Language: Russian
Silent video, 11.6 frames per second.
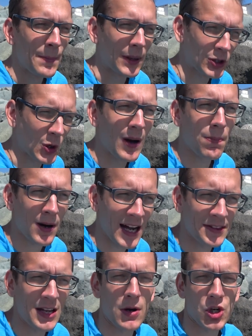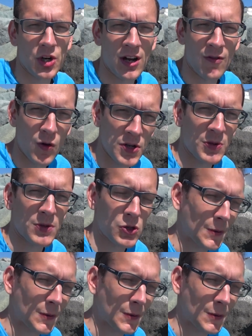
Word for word: Потом обратно машиновозом,